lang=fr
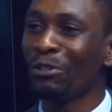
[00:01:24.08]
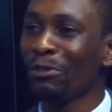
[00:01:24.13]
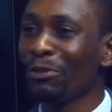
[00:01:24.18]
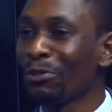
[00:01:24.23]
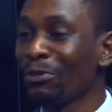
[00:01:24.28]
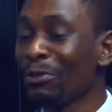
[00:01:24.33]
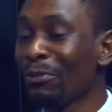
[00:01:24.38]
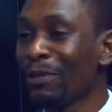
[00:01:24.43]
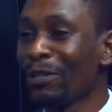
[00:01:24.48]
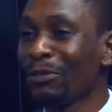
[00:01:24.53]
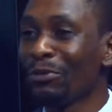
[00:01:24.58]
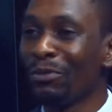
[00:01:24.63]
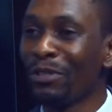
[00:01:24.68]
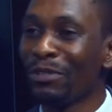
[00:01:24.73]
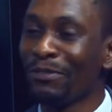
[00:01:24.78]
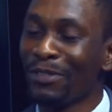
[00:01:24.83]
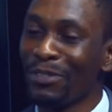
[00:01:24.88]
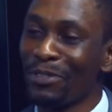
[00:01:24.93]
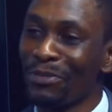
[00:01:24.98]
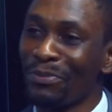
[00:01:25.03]
notre plateau
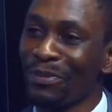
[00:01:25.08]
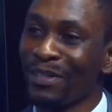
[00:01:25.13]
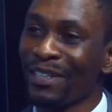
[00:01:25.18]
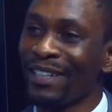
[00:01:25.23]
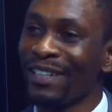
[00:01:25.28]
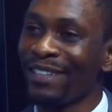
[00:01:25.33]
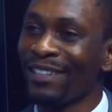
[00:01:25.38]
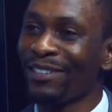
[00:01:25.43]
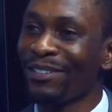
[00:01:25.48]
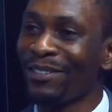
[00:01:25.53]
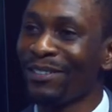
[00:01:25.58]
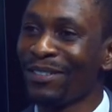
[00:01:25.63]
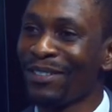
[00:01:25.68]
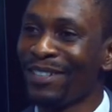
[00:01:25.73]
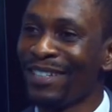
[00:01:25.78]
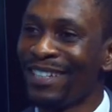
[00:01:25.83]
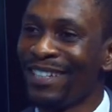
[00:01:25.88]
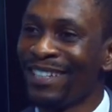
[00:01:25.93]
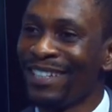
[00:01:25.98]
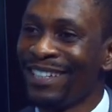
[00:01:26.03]
Livre Inspiré euh,
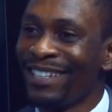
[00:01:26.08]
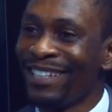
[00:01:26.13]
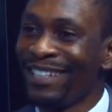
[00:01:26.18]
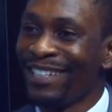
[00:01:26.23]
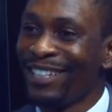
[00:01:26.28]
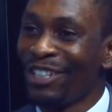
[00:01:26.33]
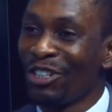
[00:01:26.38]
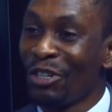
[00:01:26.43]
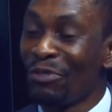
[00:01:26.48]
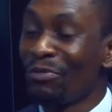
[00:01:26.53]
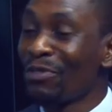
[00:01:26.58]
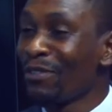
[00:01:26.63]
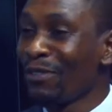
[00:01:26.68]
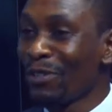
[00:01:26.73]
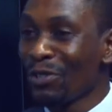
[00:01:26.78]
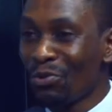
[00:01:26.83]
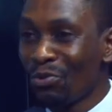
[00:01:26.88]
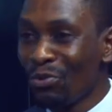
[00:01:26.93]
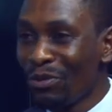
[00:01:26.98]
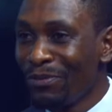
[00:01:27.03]
que vous avez
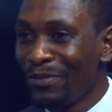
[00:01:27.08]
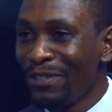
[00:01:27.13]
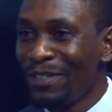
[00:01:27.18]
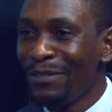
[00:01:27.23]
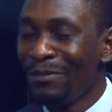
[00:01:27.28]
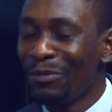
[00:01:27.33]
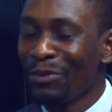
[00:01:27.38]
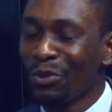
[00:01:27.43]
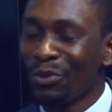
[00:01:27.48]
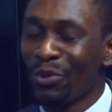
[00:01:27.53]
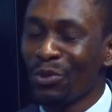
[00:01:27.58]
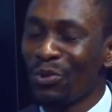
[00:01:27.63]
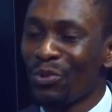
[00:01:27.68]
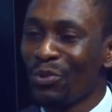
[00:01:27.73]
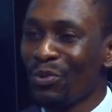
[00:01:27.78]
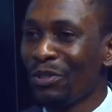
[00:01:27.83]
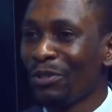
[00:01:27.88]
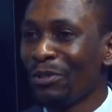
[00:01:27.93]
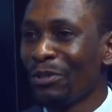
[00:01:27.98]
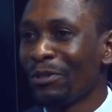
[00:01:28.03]
suivi.
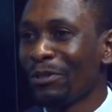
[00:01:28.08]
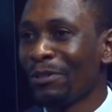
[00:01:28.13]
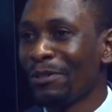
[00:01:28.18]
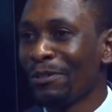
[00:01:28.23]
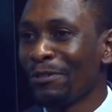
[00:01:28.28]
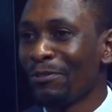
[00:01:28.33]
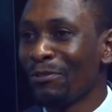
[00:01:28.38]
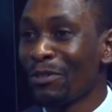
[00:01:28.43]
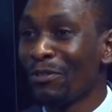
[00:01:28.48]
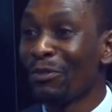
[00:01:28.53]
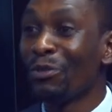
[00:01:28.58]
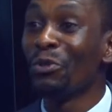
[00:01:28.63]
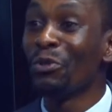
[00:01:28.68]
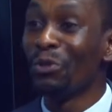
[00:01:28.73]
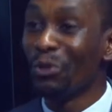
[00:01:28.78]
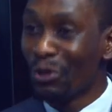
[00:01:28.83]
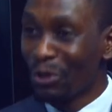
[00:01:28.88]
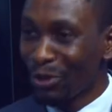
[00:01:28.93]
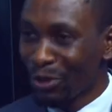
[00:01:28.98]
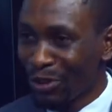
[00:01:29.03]
Aujourd'hui, euh, vous avez
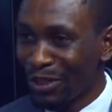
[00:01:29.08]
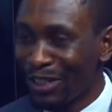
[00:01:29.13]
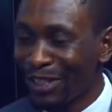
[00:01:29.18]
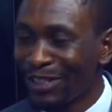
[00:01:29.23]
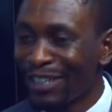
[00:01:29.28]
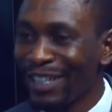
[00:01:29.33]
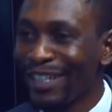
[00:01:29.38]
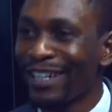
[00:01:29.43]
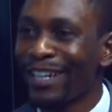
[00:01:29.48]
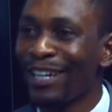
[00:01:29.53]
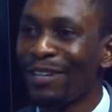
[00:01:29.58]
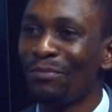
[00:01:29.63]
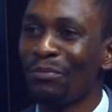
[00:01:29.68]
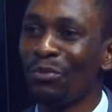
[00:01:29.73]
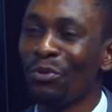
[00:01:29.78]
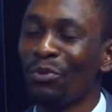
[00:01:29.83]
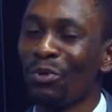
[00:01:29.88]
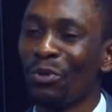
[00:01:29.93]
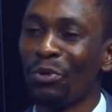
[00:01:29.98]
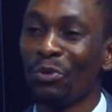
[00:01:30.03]
l'honneur d'être là pour que